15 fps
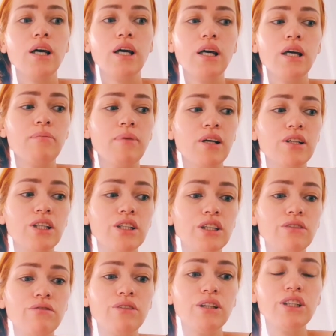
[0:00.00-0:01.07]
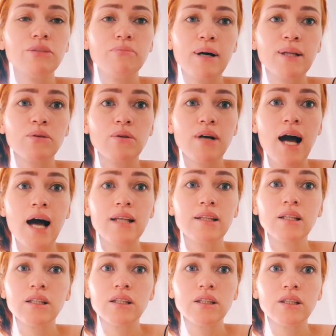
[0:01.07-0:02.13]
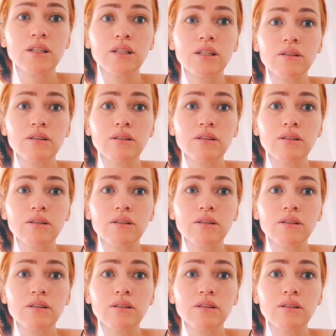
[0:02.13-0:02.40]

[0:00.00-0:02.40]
e pra gente vir de madrugada